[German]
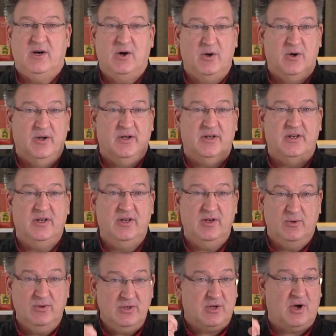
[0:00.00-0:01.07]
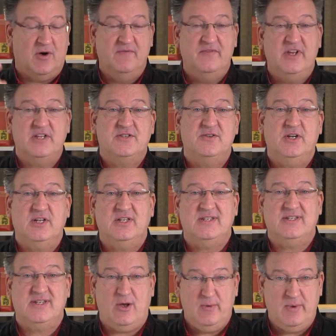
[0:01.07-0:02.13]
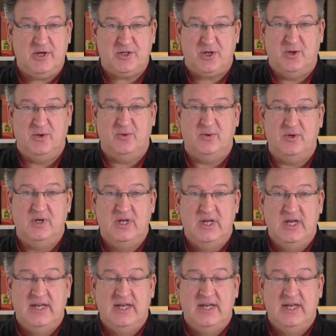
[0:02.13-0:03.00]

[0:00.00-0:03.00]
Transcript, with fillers: Und nun kommen wir zur Zaubershow.